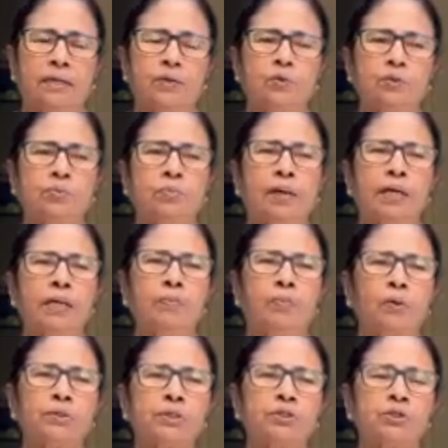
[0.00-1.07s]
একুশ মানের
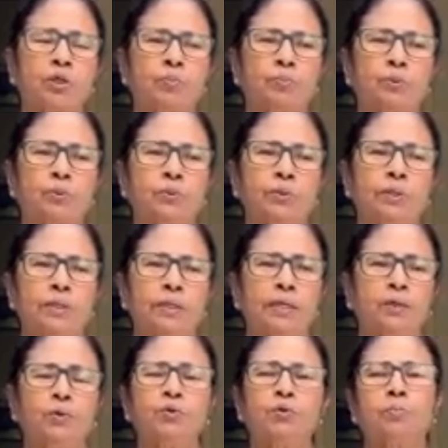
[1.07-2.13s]
পথের স্বপ্ন
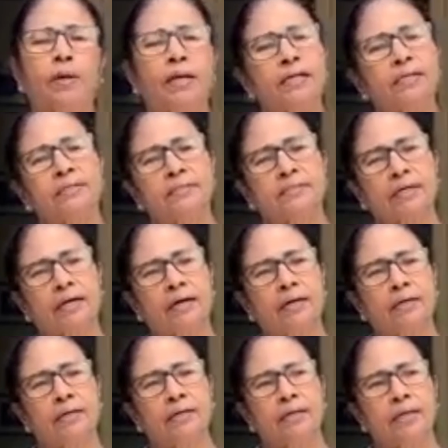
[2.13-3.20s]
একুশ মানের দিশা
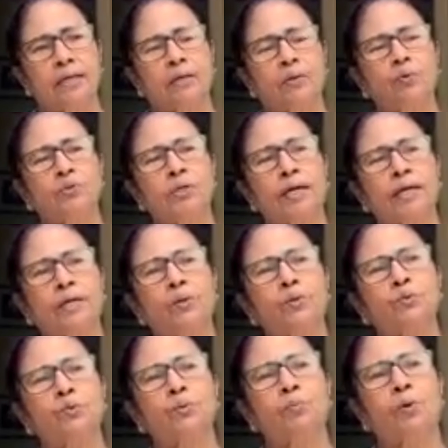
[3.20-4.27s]
একুশ আনে
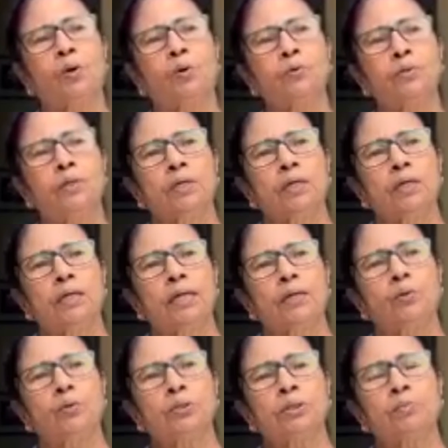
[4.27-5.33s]
নতুন ভোর
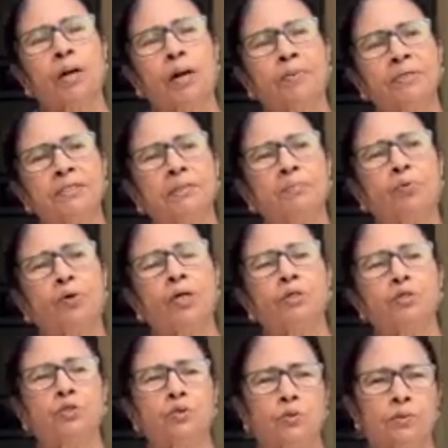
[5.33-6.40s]
একুশই আমাদের
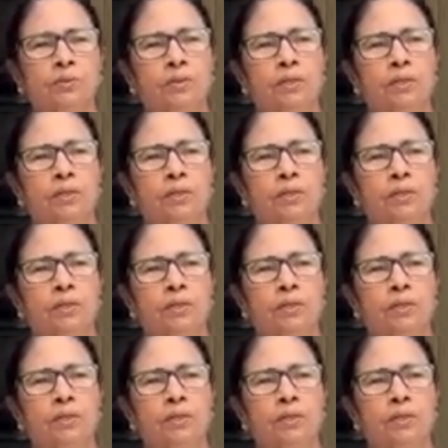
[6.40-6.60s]
মনের জোর